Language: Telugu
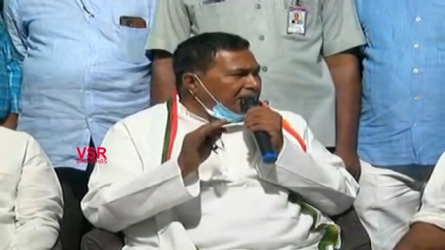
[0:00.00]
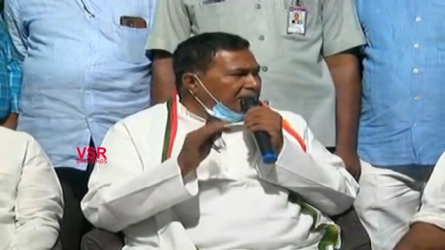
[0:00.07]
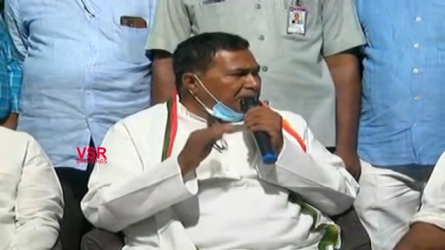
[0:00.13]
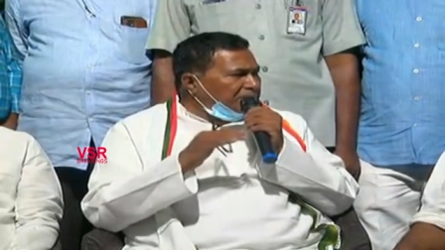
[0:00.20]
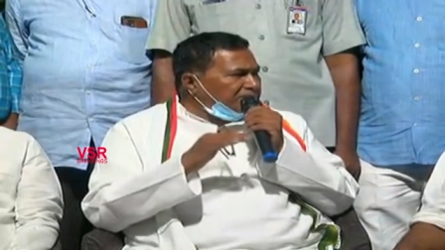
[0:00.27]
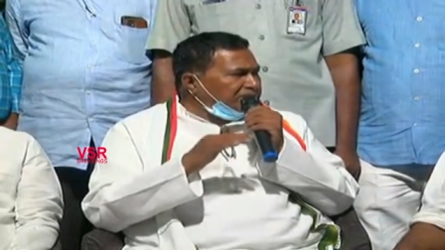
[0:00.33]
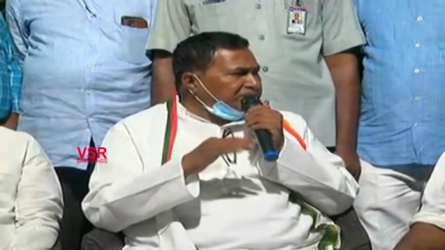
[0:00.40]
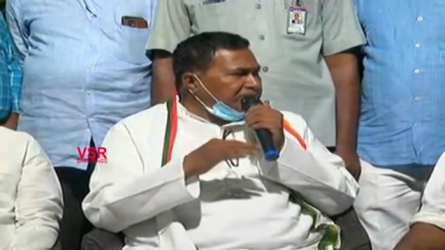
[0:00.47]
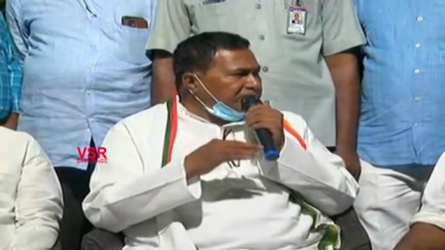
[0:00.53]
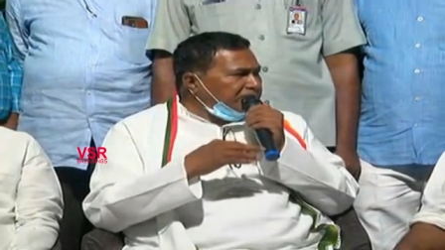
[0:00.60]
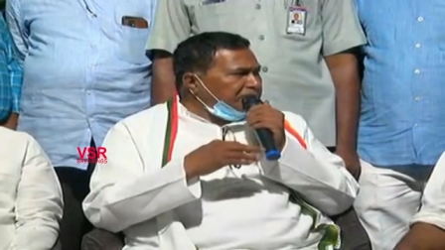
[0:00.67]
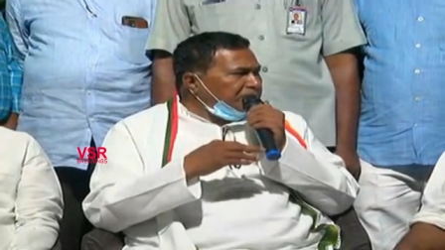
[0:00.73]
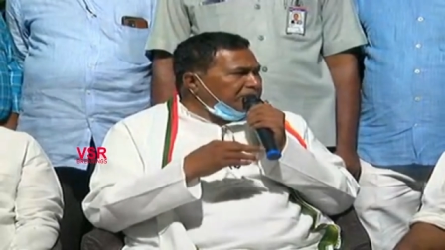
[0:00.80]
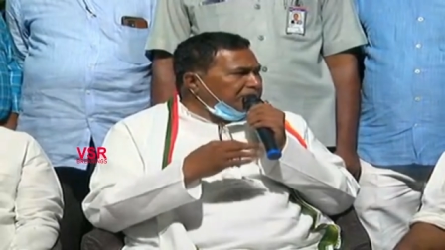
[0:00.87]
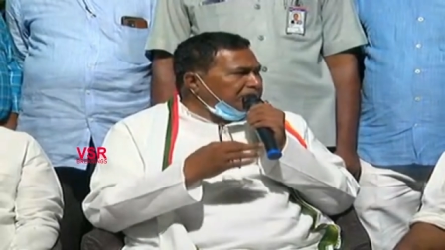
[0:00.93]
ఆ
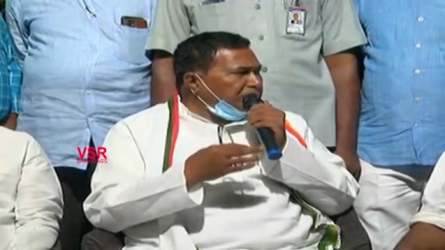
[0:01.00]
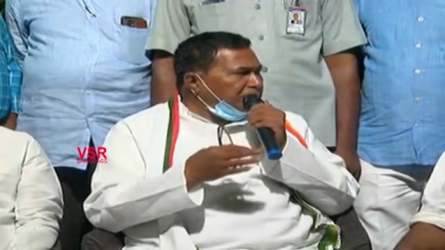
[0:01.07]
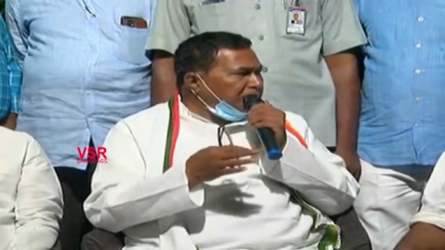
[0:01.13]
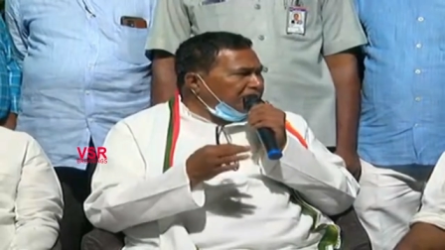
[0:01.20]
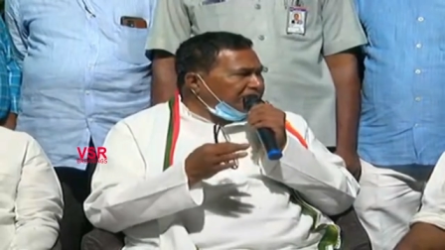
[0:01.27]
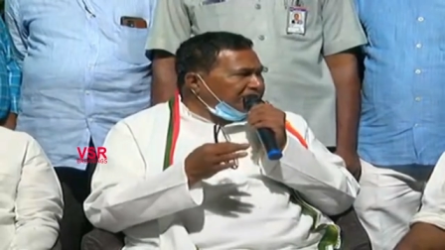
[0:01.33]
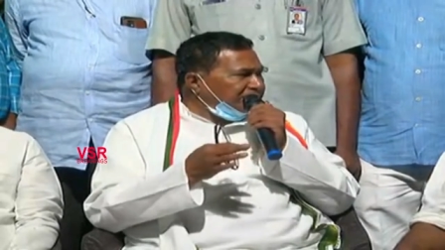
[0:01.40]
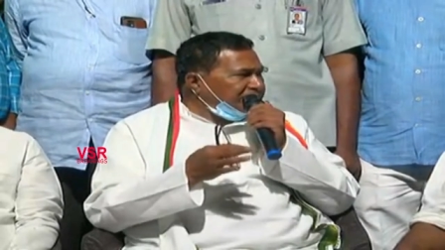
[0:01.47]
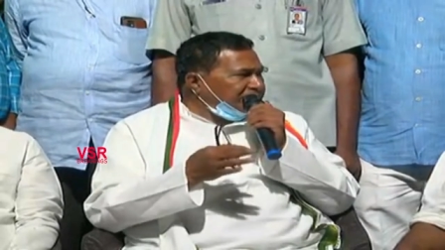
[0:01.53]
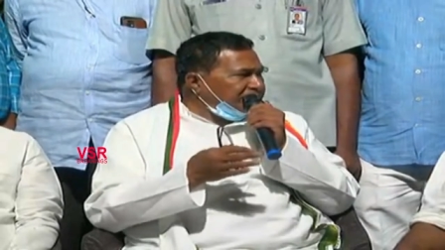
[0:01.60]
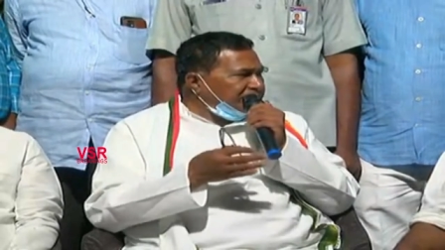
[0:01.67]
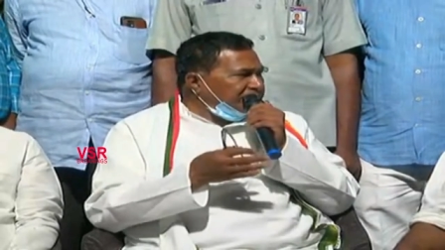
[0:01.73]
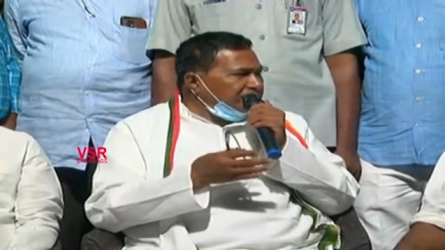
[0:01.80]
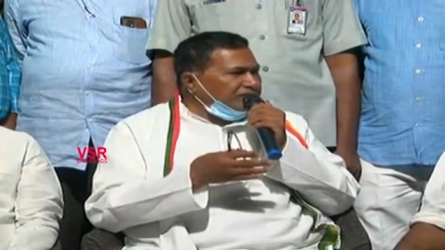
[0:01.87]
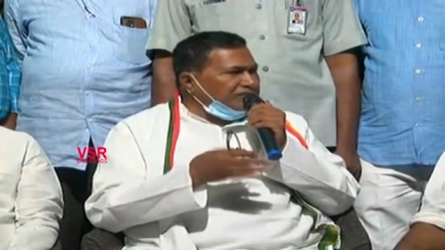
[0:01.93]
పరిస్థితిని బట్టి మేము
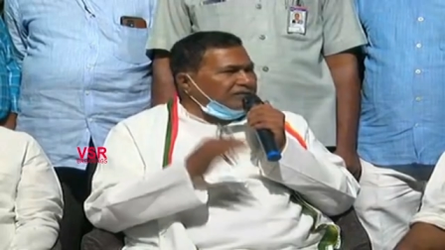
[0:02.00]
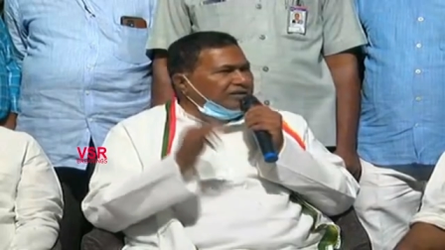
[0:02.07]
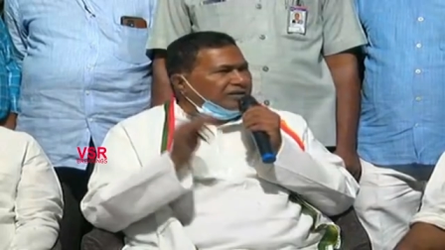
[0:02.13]
ఆదేశిస్తాం